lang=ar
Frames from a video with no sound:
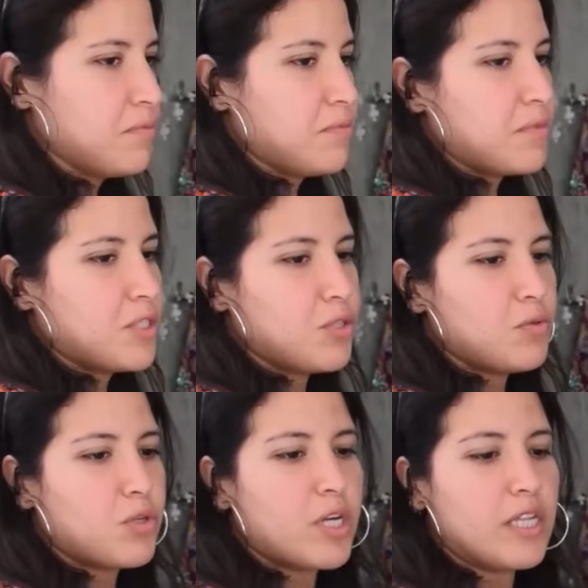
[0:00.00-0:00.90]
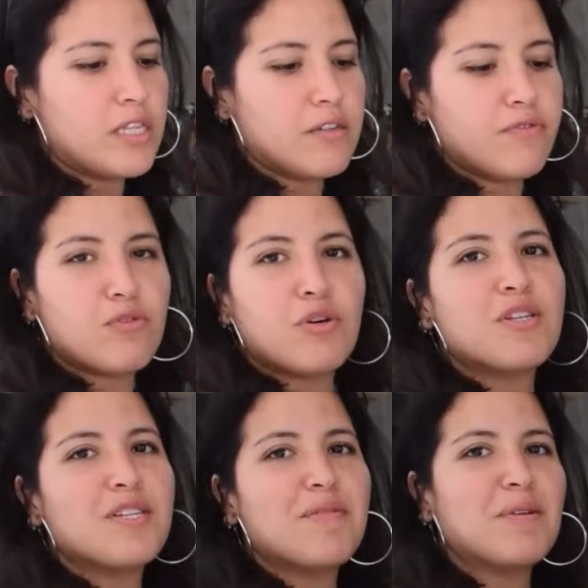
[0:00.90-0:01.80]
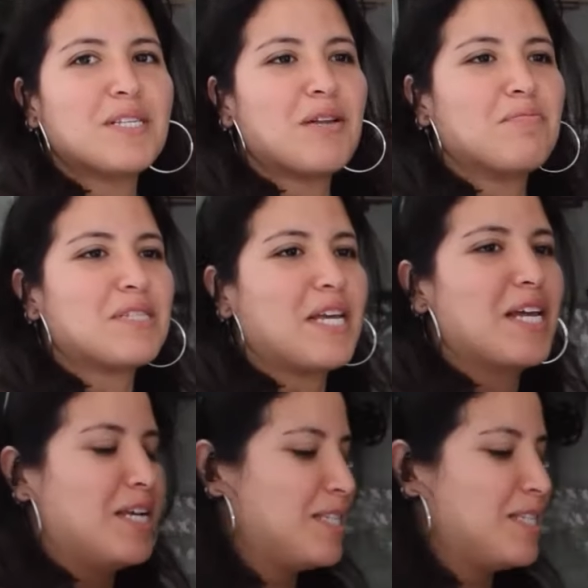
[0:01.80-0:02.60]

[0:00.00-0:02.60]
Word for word: ايوا نبغي نقول للمغاربه ان شاء الله ديما